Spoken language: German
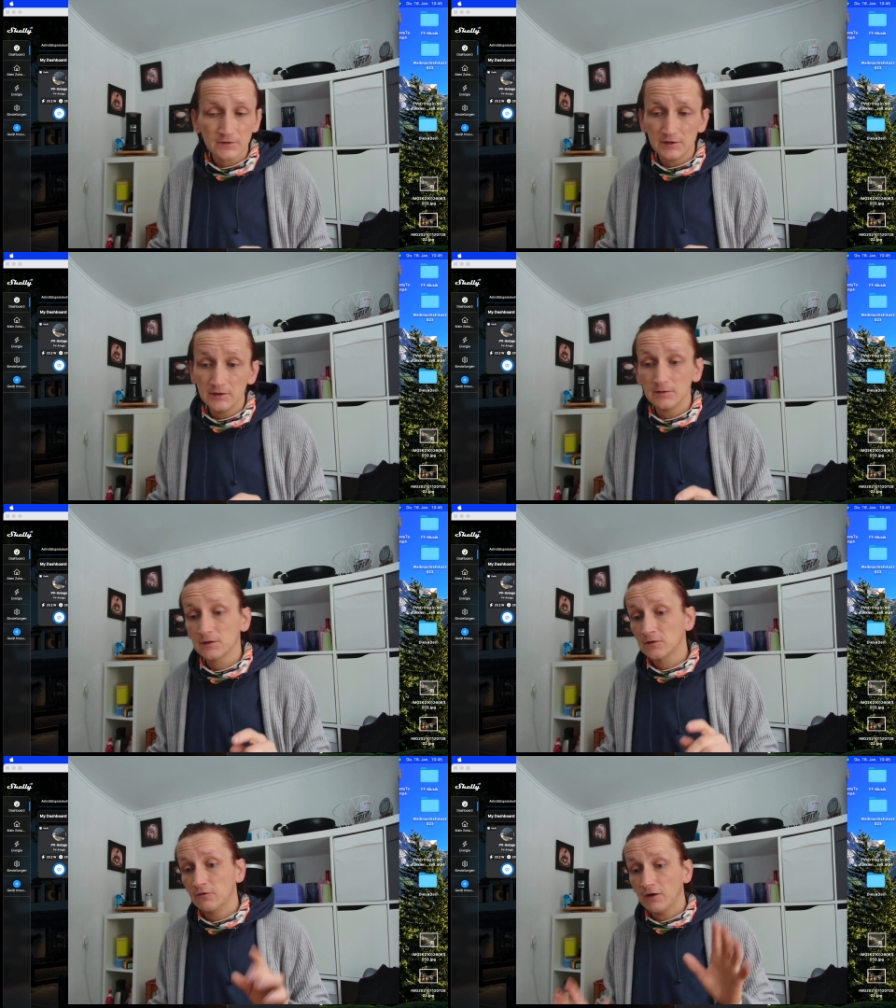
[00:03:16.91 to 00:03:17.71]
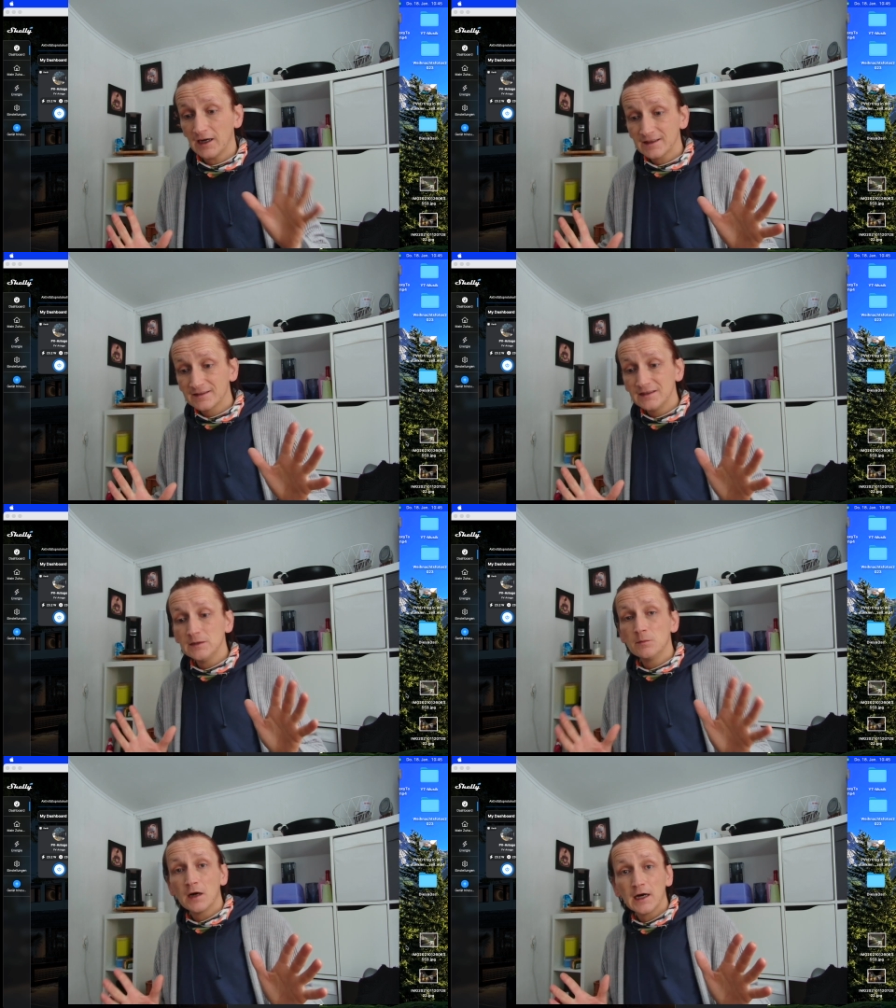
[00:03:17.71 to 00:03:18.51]
die quasi
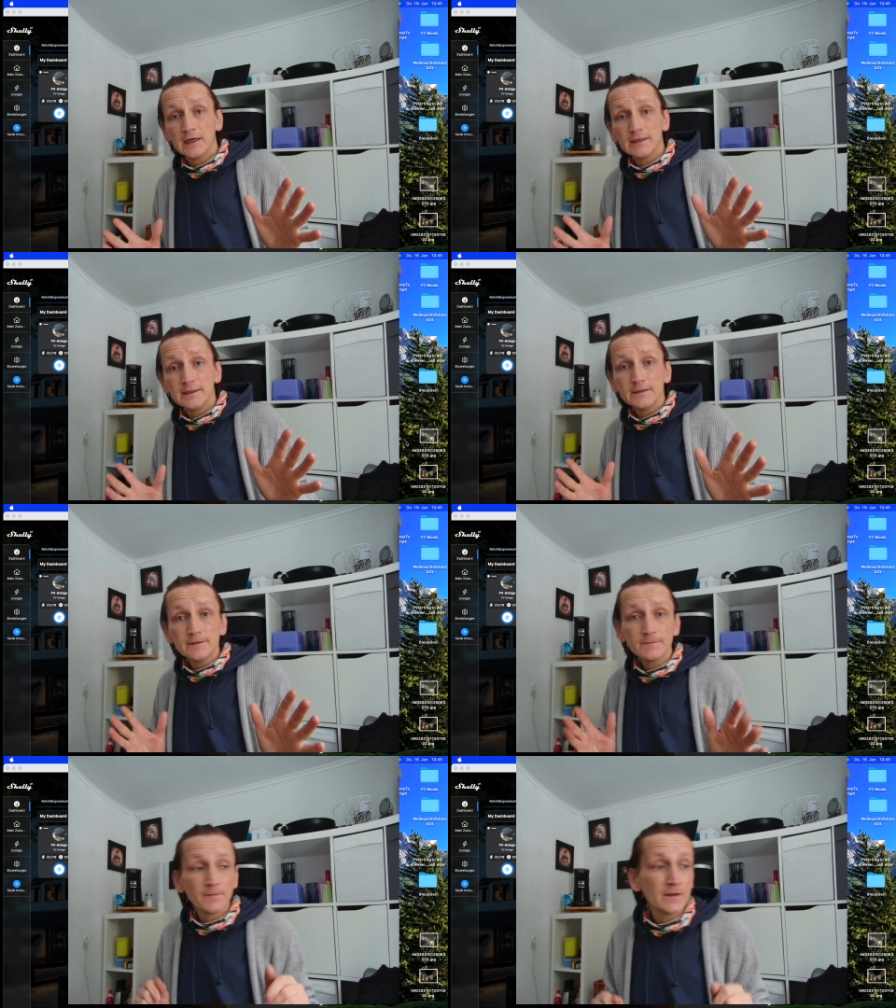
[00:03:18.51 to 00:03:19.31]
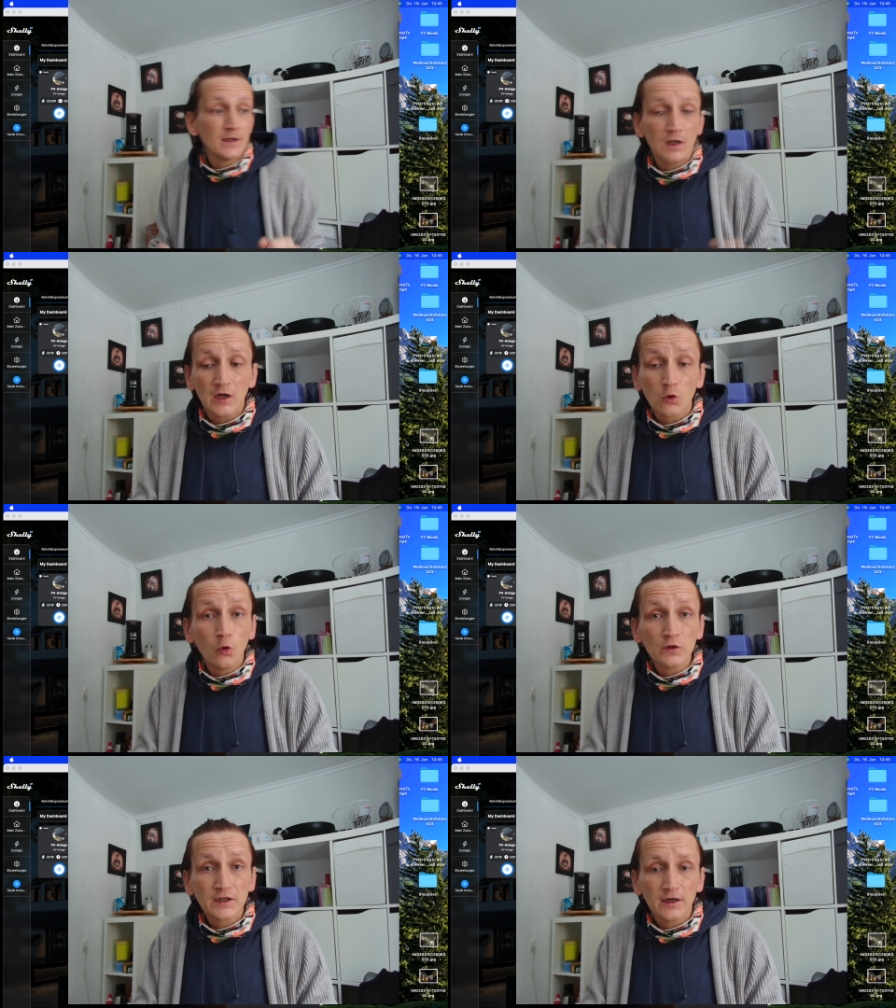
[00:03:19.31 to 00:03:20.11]
mein
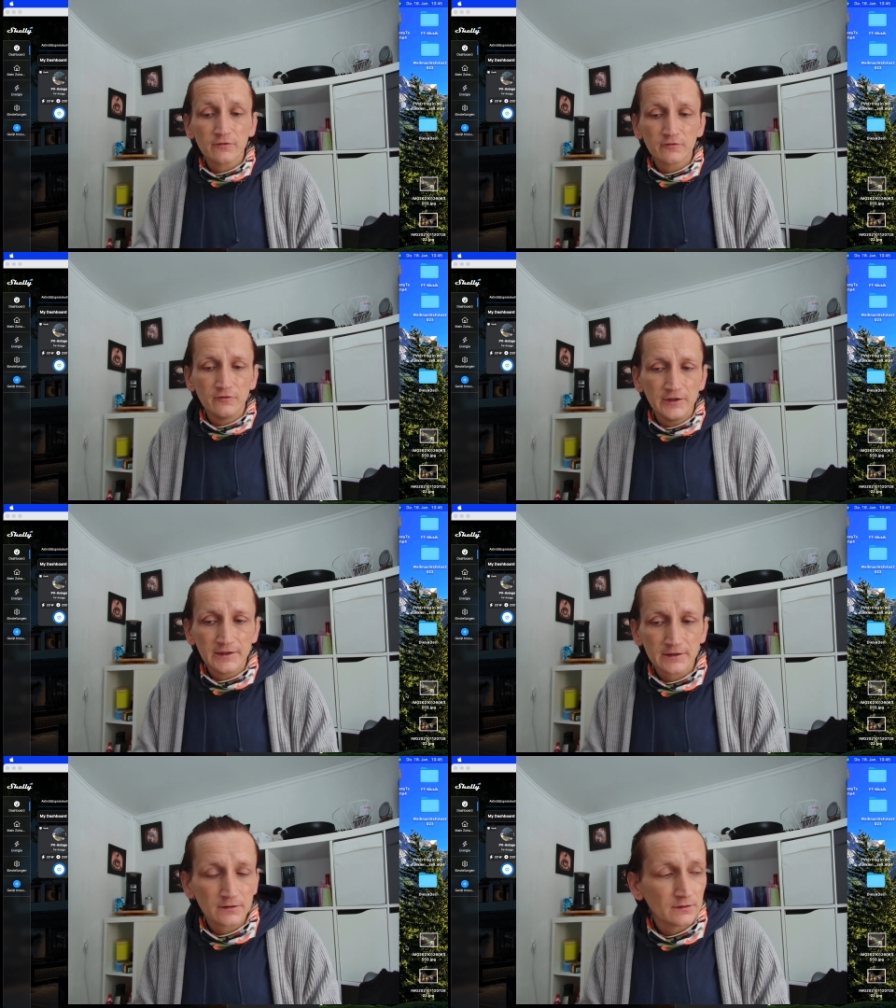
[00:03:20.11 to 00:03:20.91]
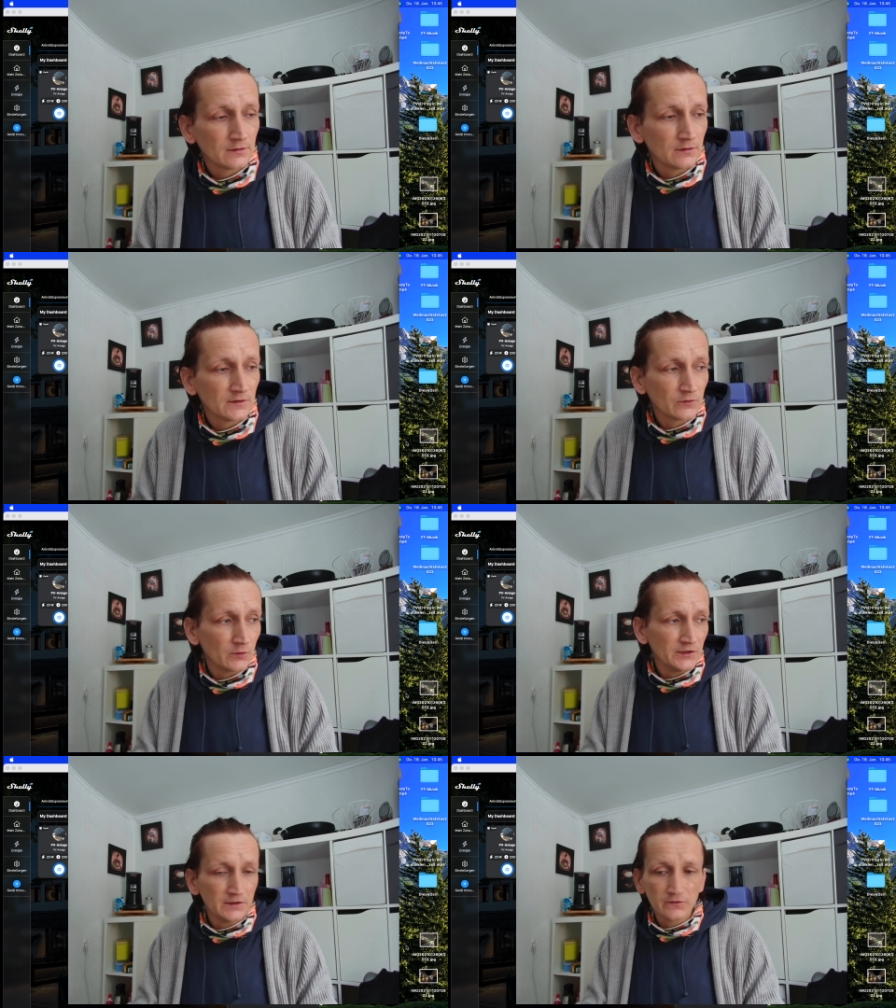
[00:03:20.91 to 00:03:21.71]
Balkonkraftwerk
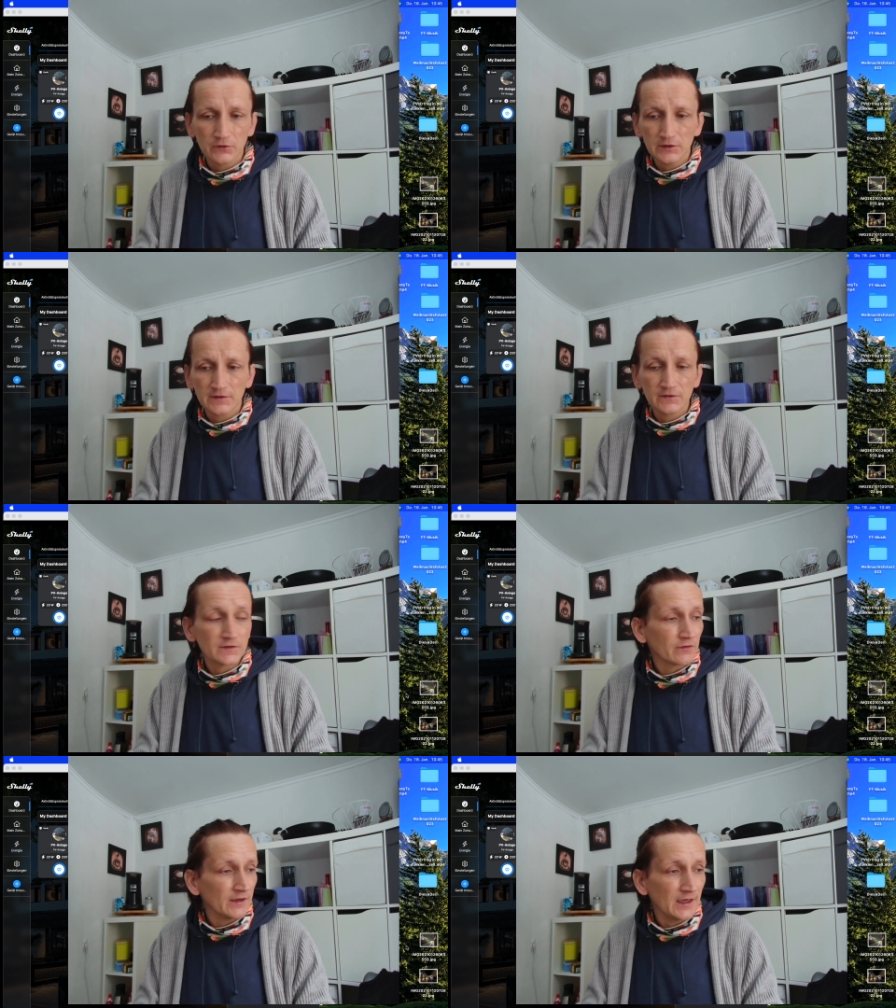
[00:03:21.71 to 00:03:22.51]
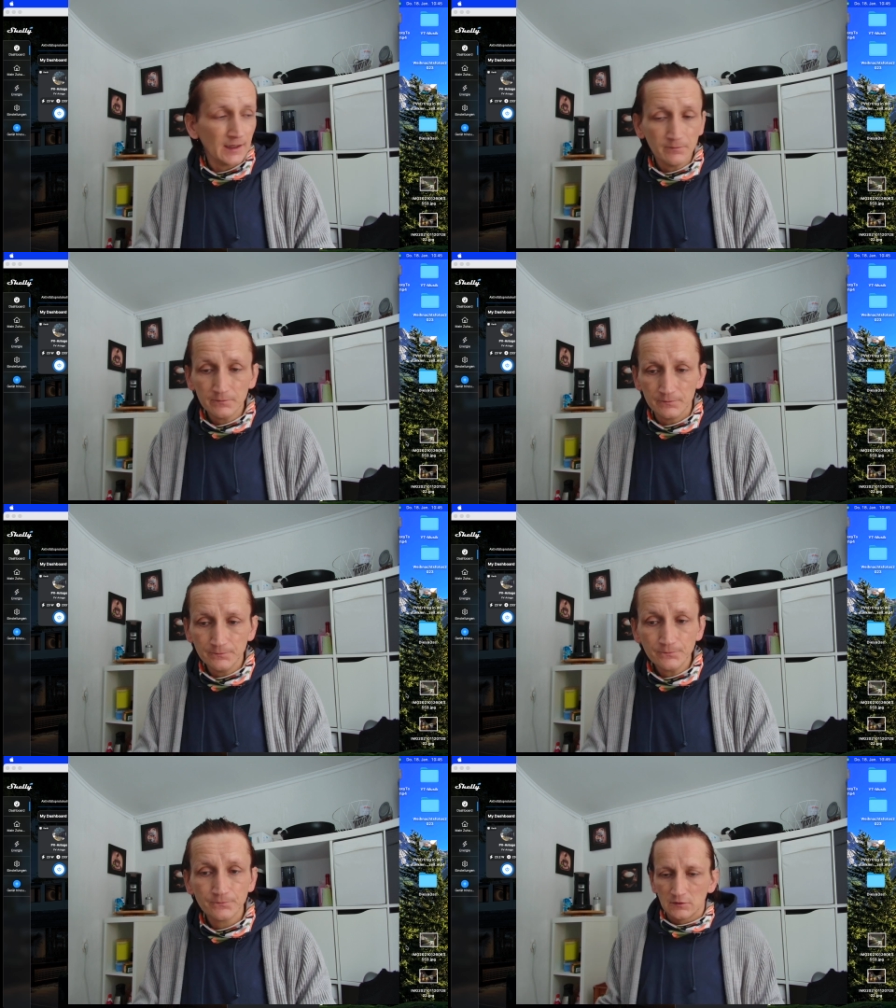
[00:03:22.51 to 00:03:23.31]
simulieren soll. Das sind zwei Lampen.